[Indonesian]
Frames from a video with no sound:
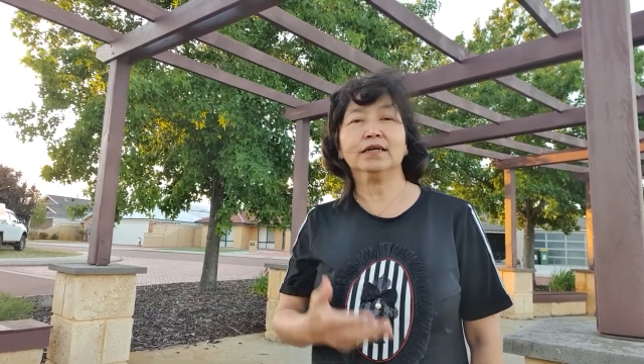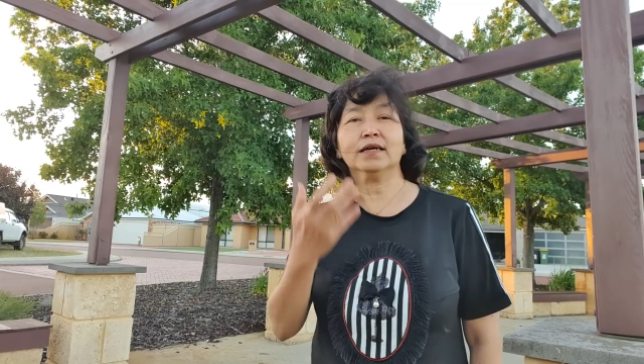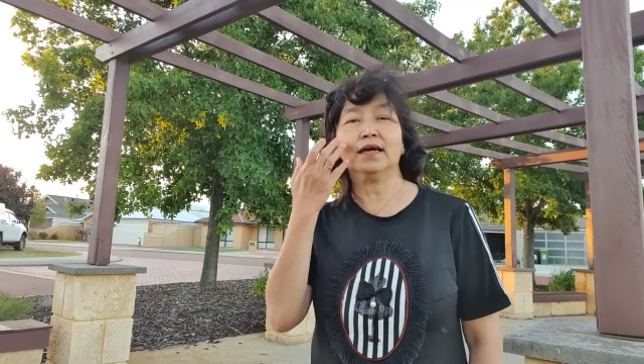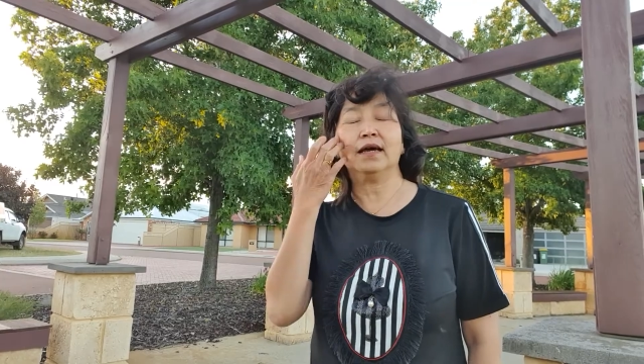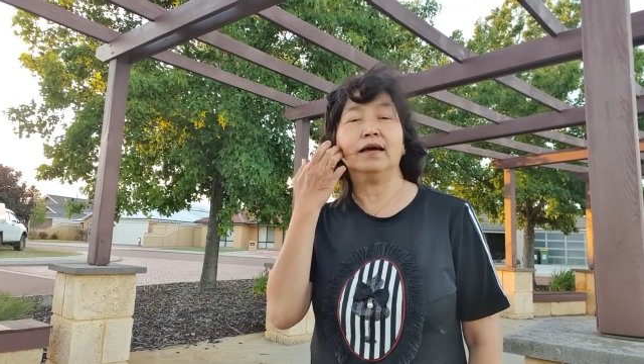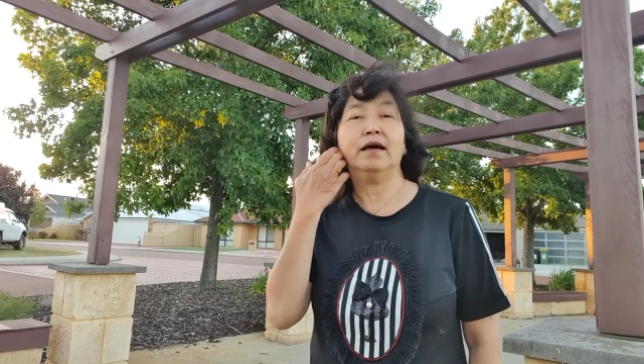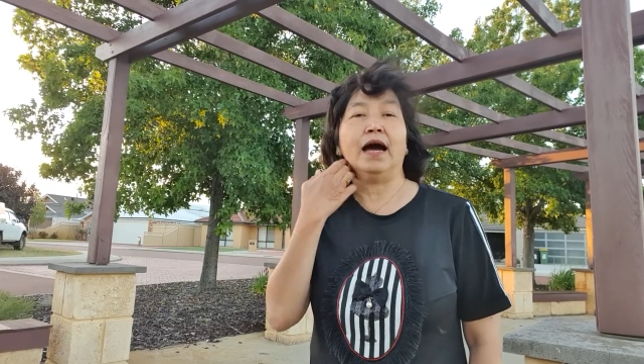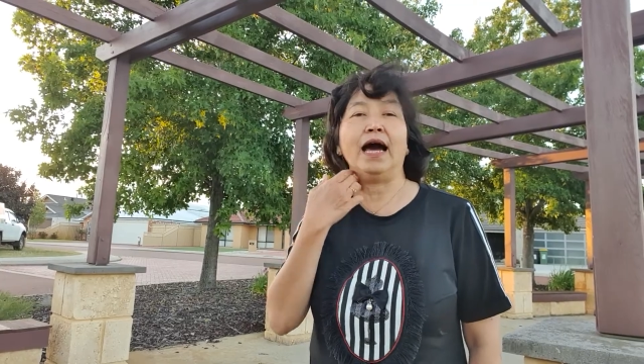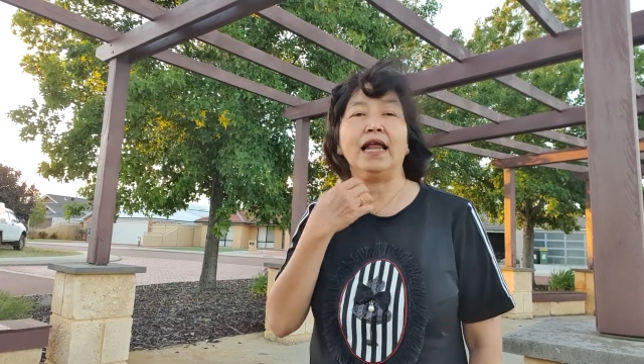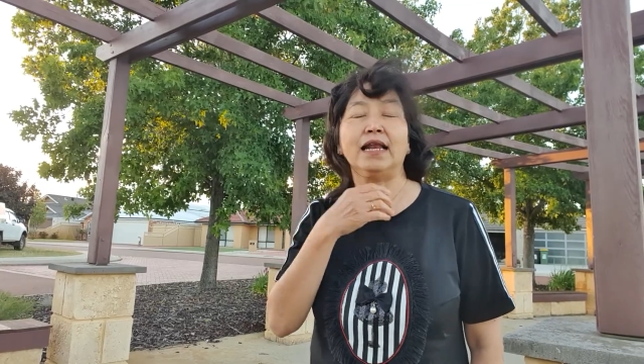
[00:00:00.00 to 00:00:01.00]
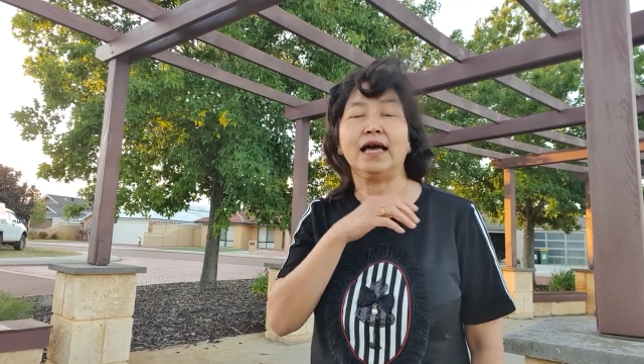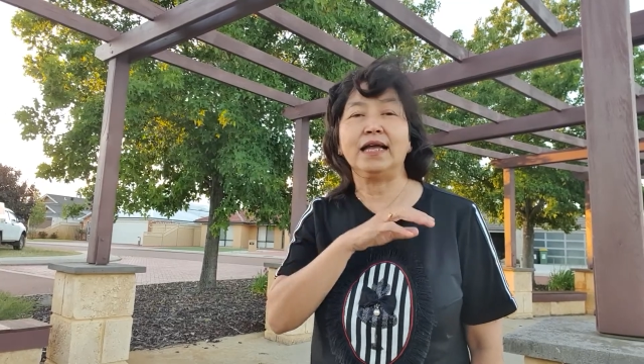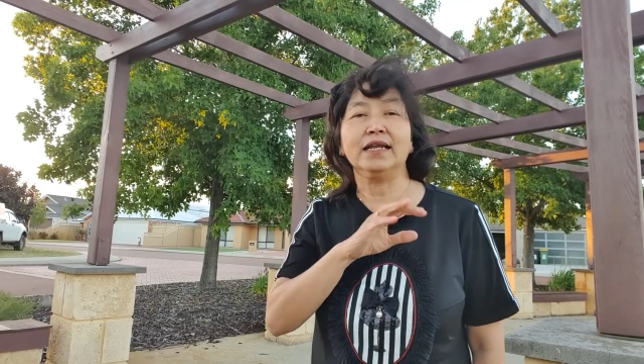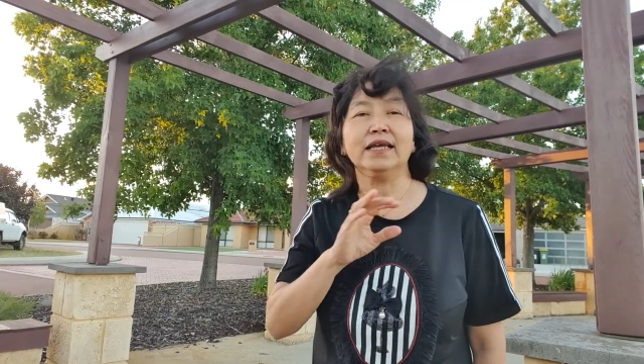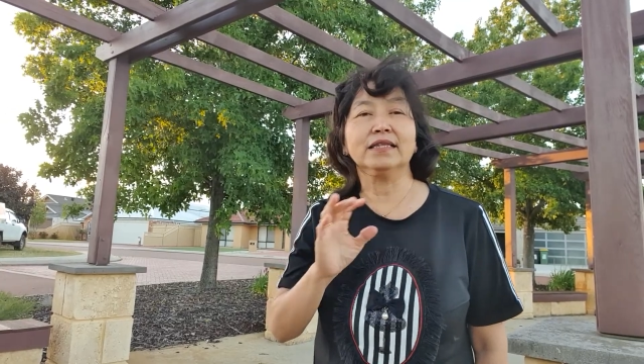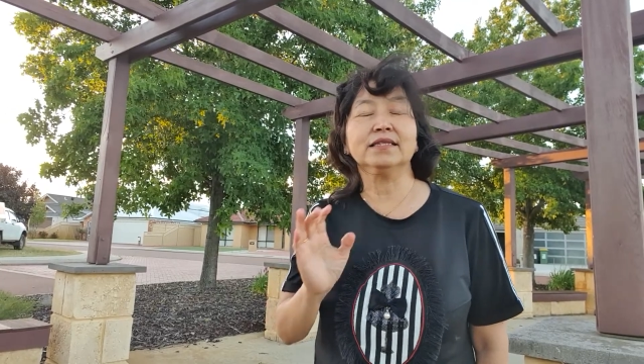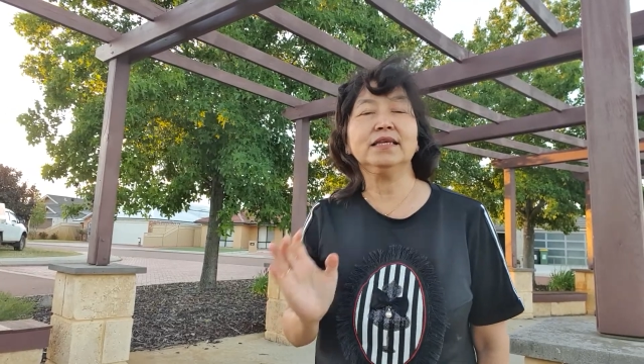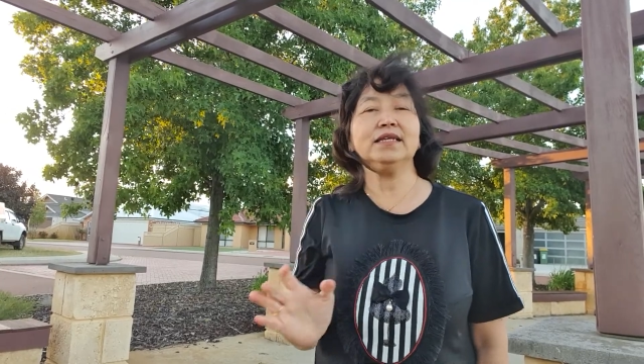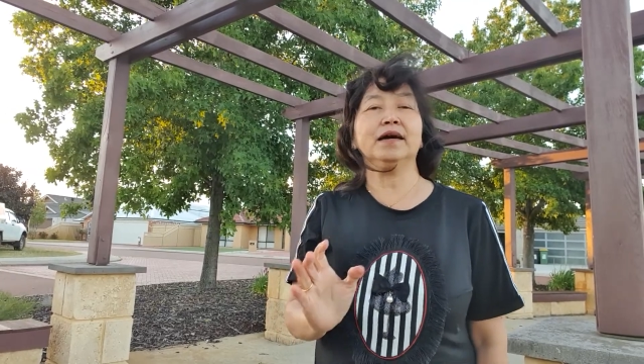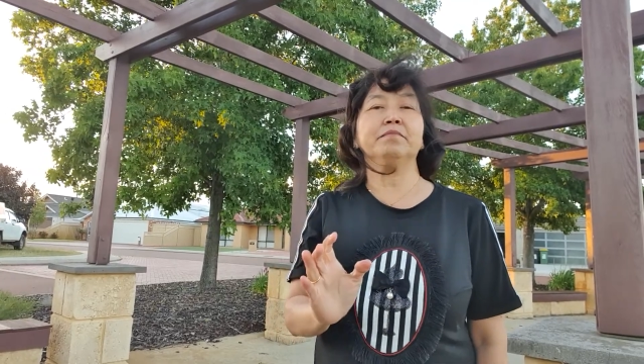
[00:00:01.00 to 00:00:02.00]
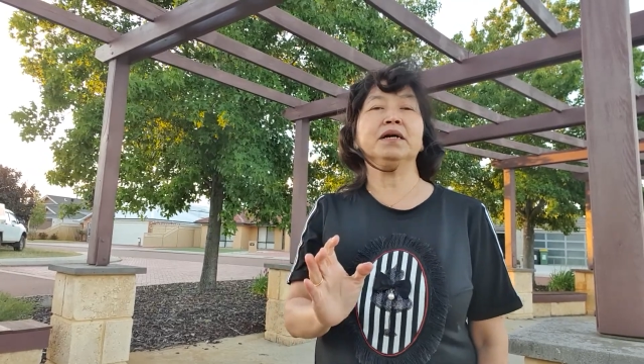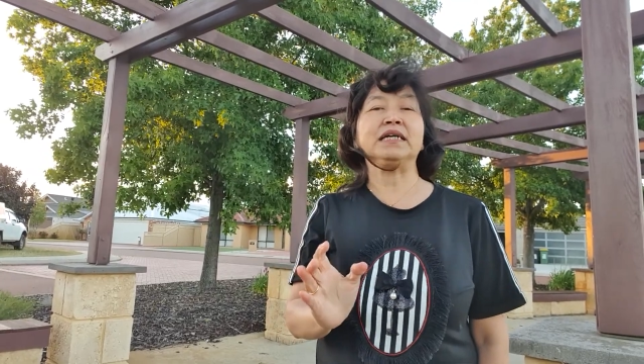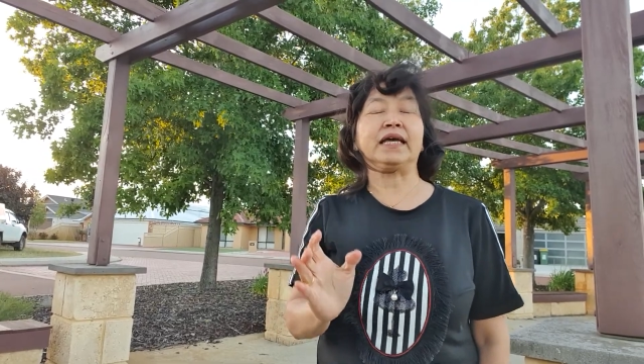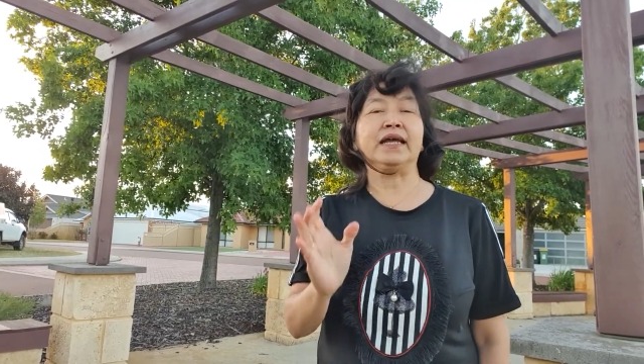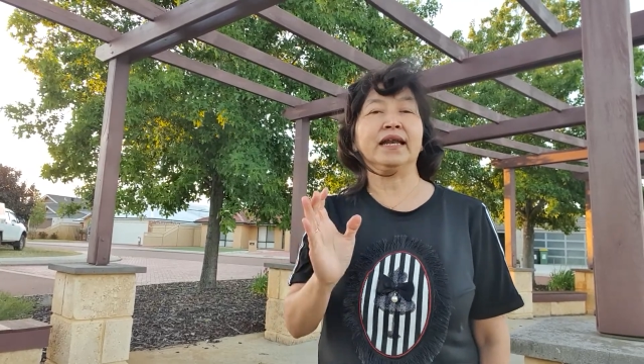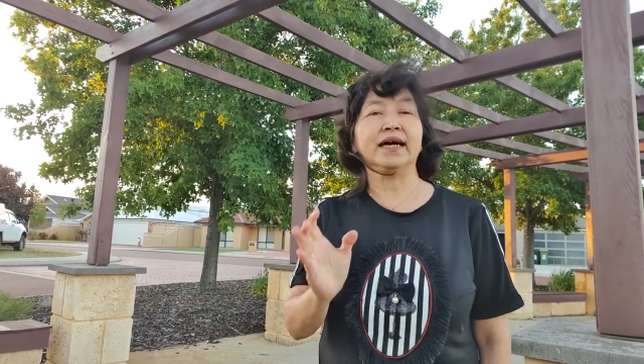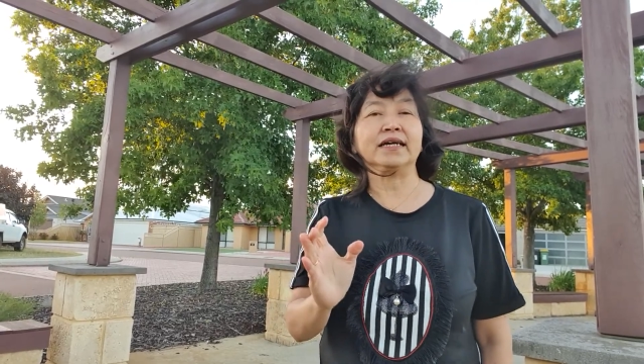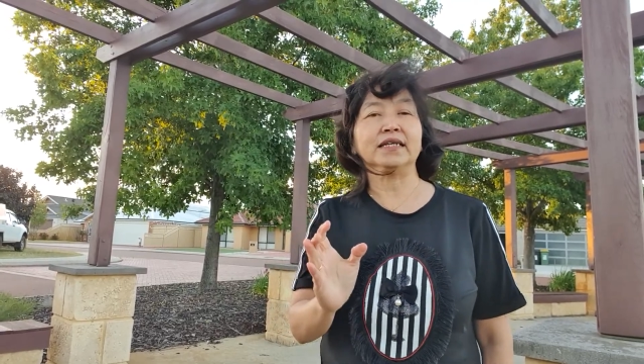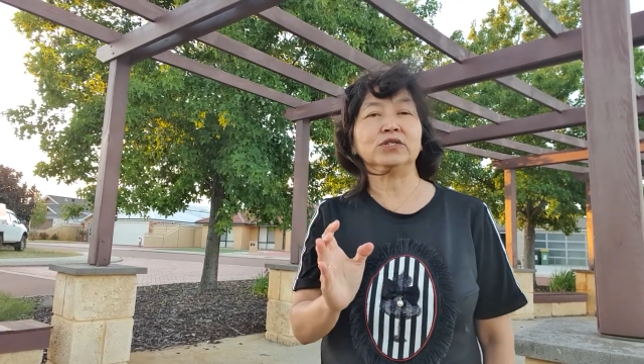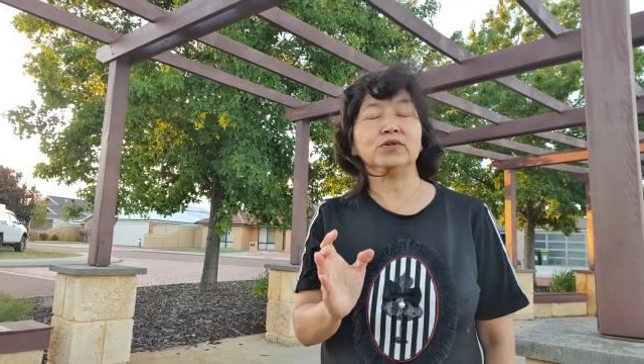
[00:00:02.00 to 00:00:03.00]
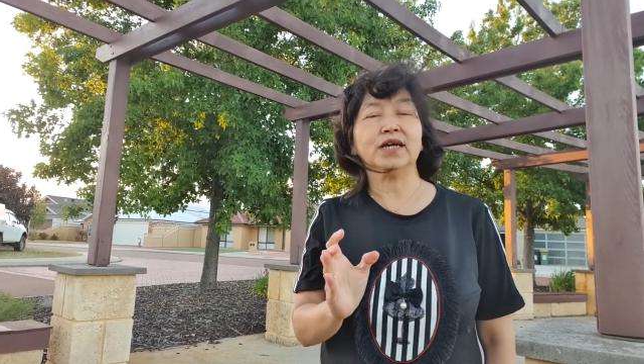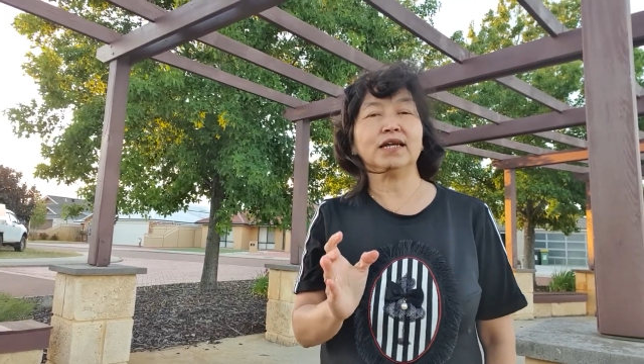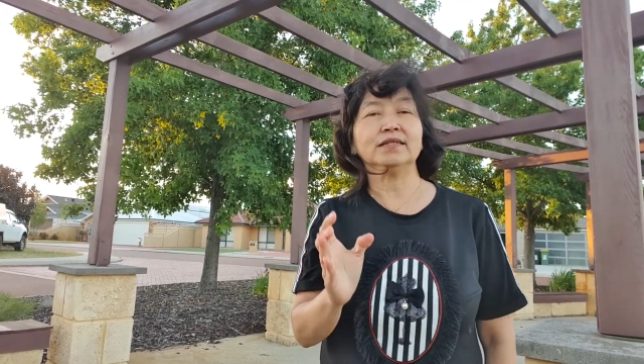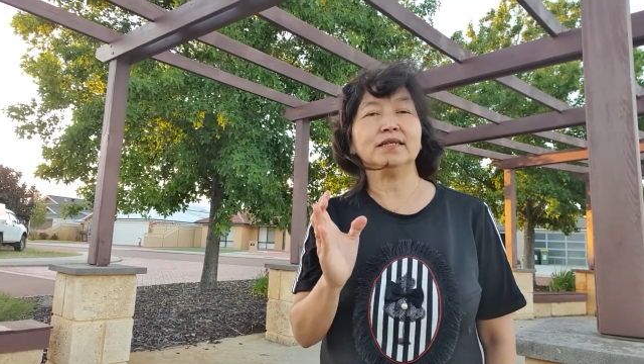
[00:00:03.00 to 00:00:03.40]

kayak hal-hal yang tidak mengenakkan saudara,